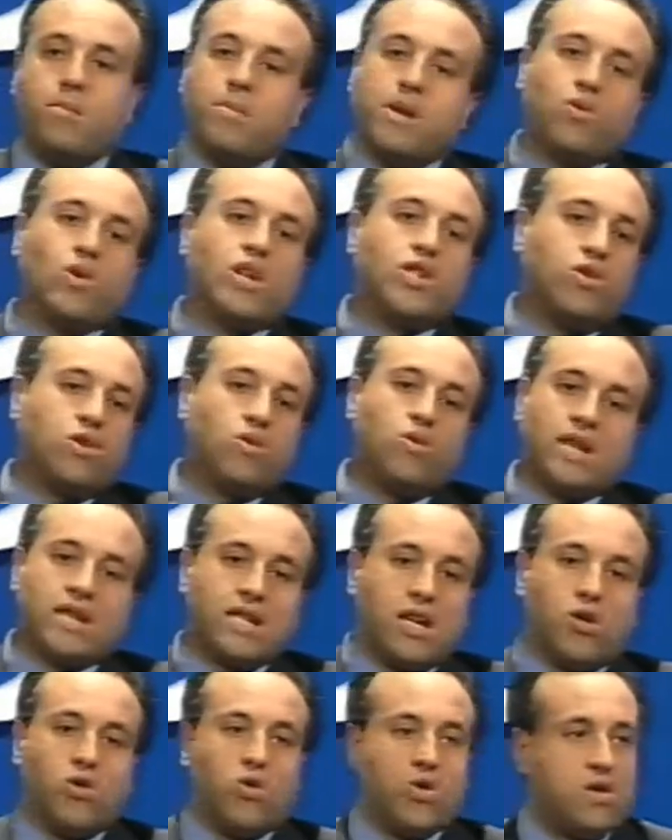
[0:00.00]
Per quanto
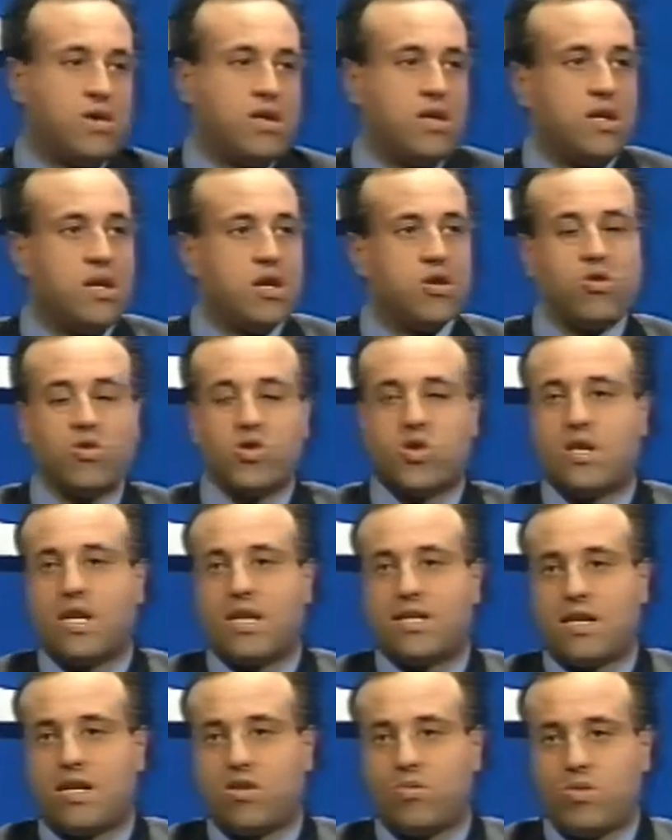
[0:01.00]
riguarda noi, sì, nel corso
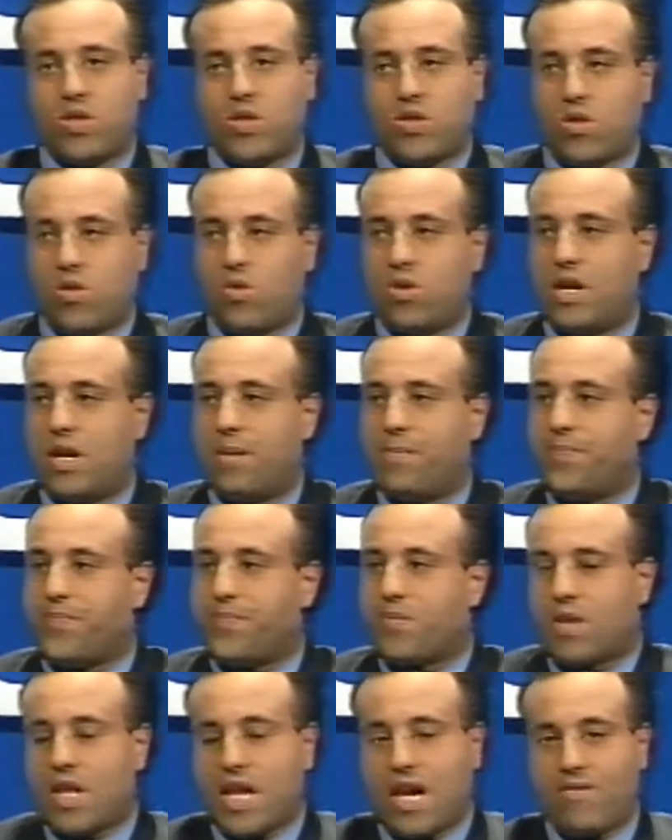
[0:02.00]
della trasmissione
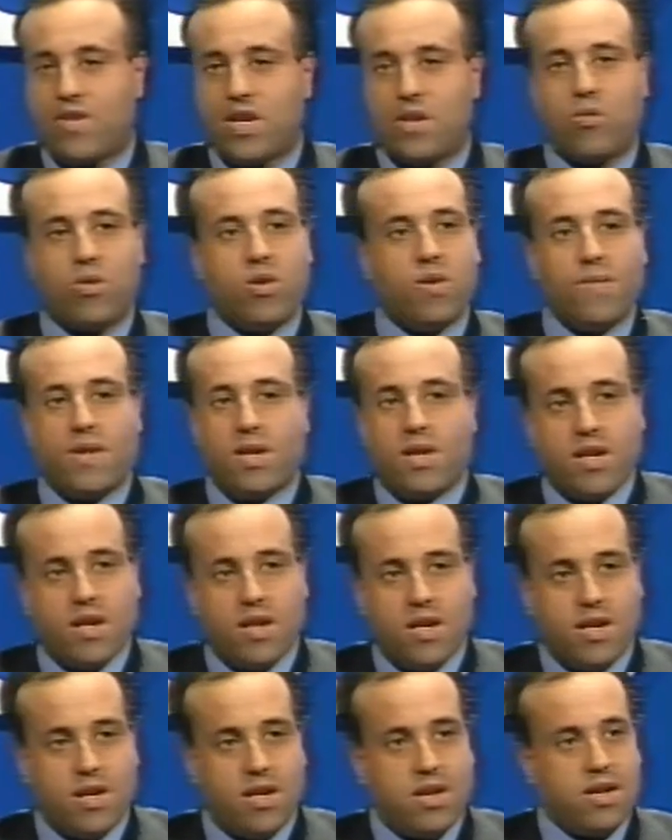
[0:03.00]
avremo uh,